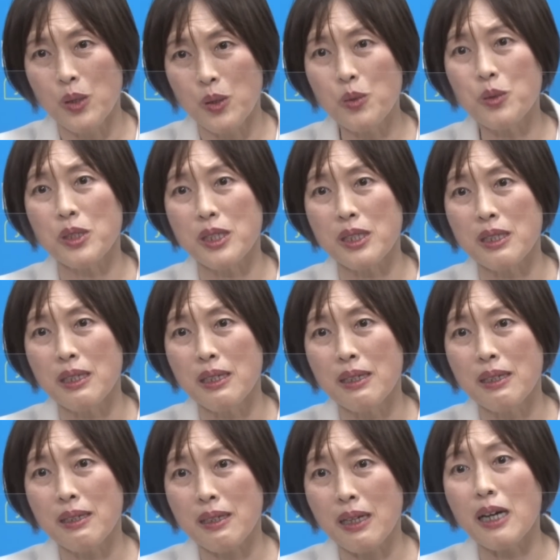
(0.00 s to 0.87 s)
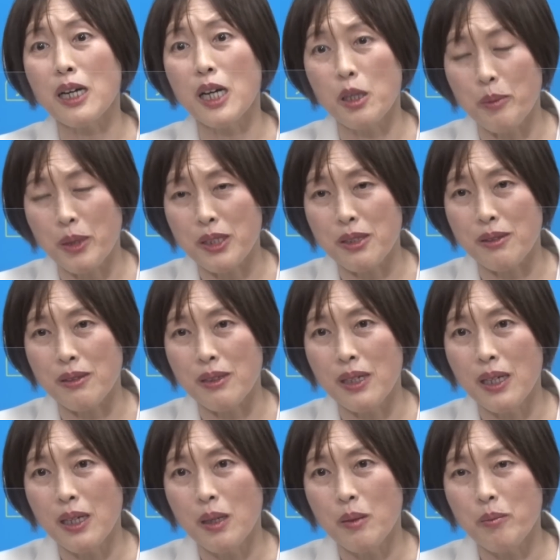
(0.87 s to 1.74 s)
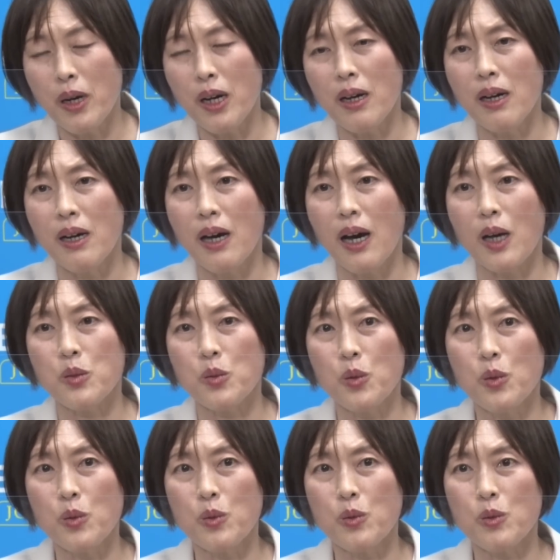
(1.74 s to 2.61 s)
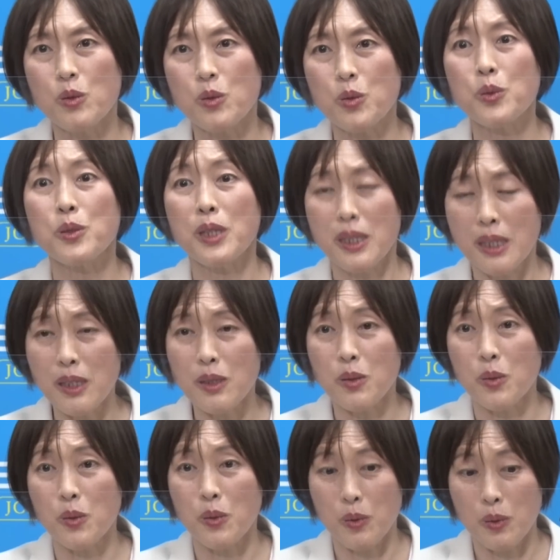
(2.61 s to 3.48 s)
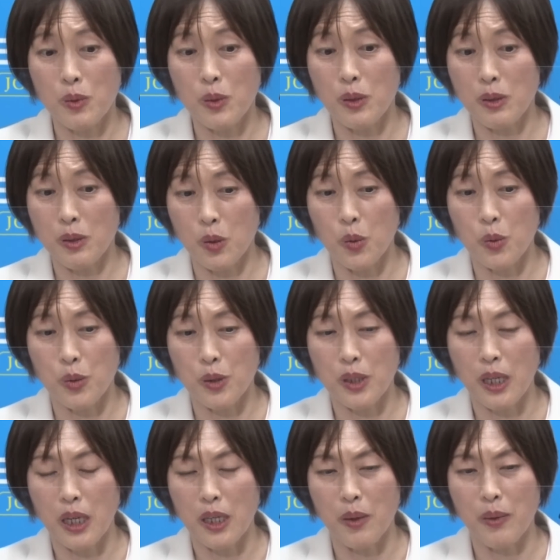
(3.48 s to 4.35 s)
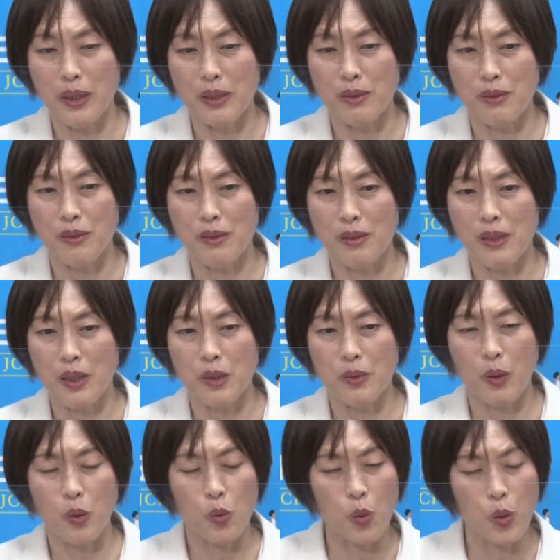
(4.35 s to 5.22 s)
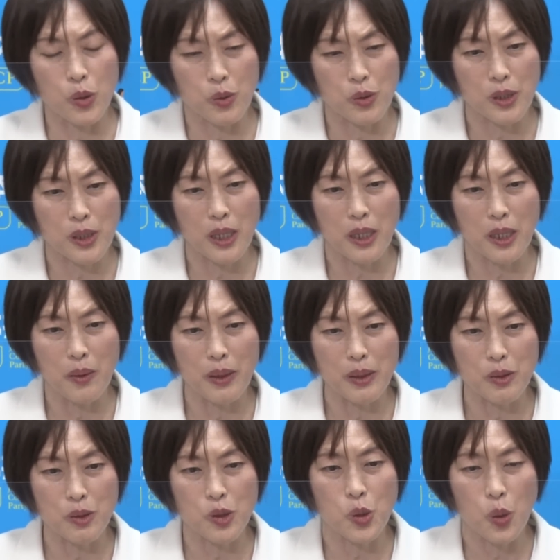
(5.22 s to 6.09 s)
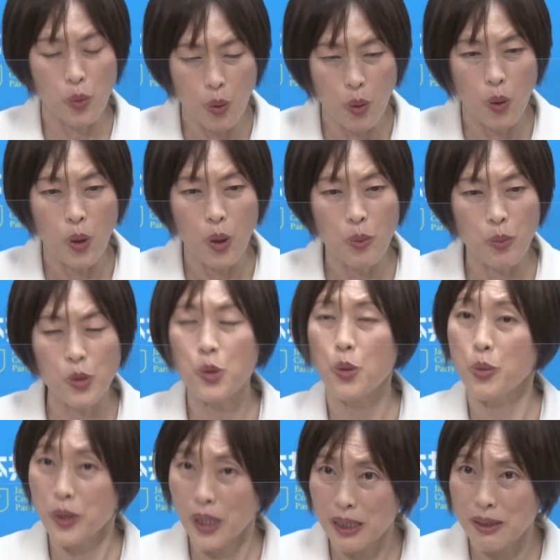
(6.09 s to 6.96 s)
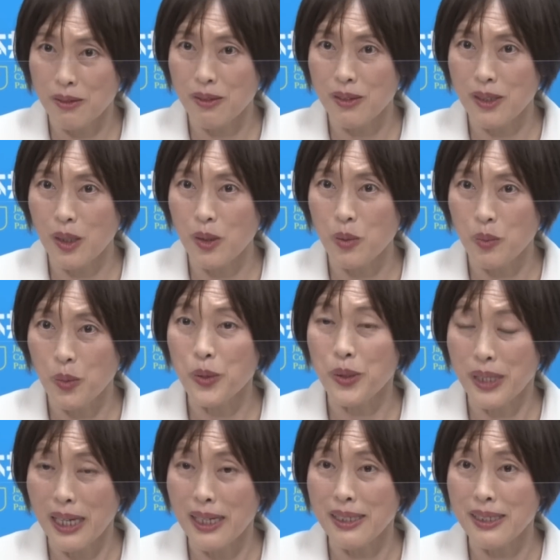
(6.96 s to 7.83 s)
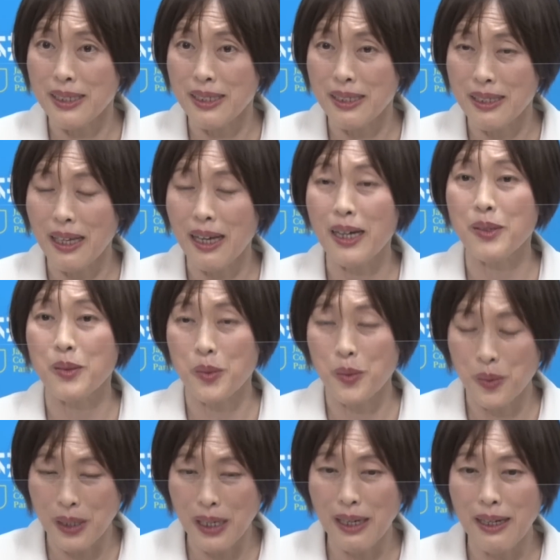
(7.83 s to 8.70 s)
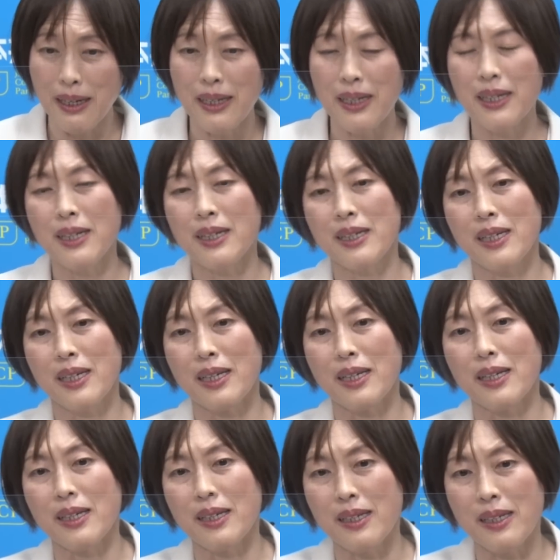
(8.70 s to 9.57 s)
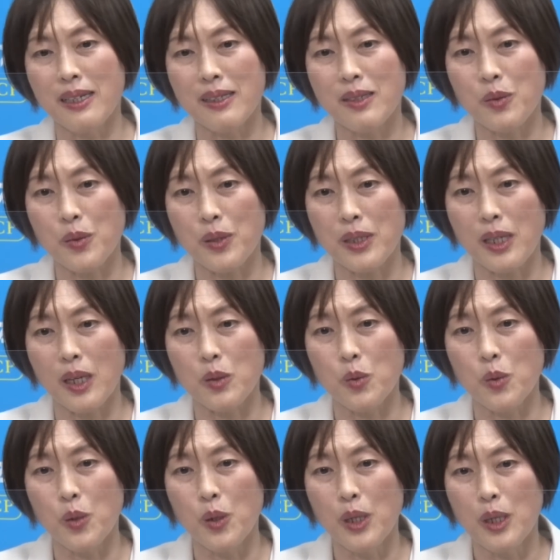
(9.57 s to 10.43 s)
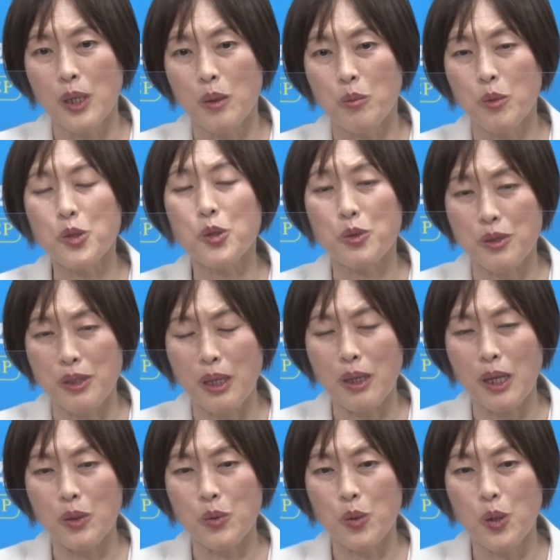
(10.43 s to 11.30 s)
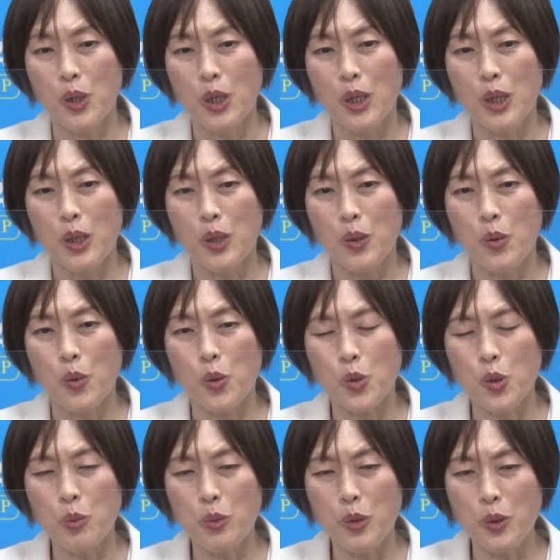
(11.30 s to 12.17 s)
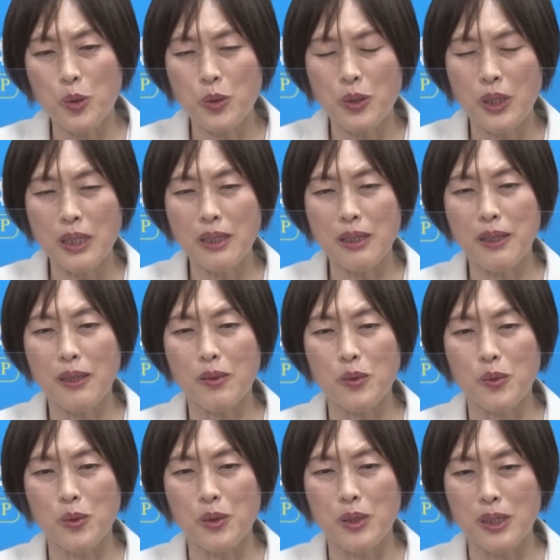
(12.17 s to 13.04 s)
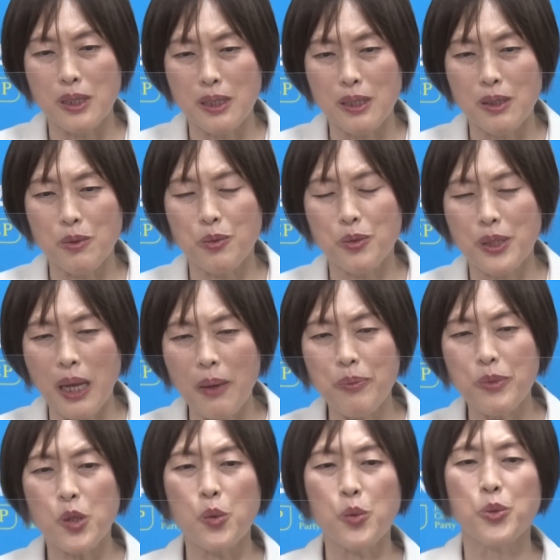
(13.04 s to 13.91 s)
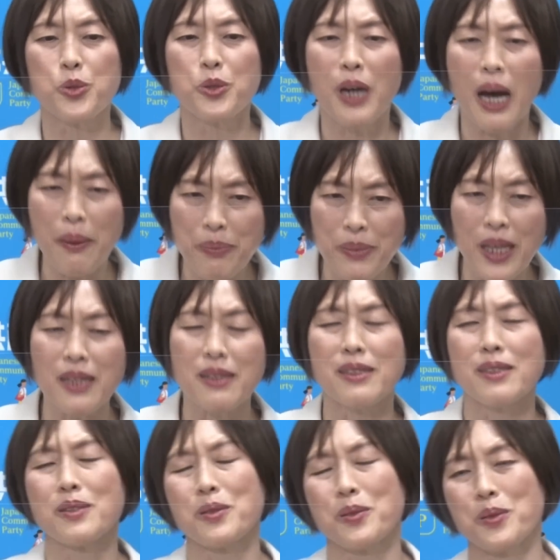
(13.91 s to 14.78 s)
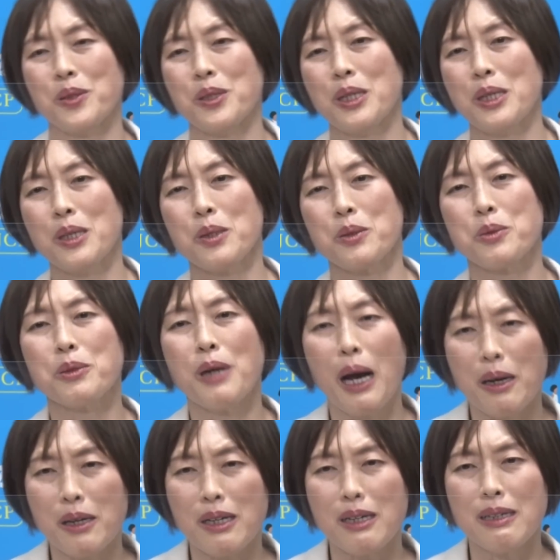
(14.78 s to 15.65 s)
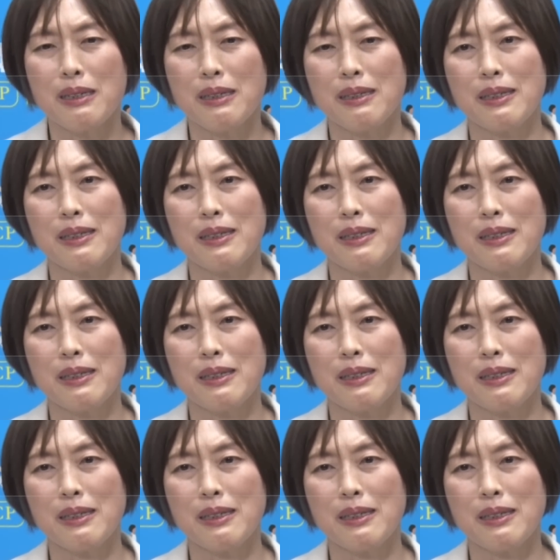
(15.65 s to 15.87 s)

いうふうに考えます。まあ、あのその他ねその教育に関わるあるいは保育に関わる人をもっと増やすっていう問題であるとか、えー、それからあのもう一つねあの子供を育てていく時に負担と不安なんですよ不安。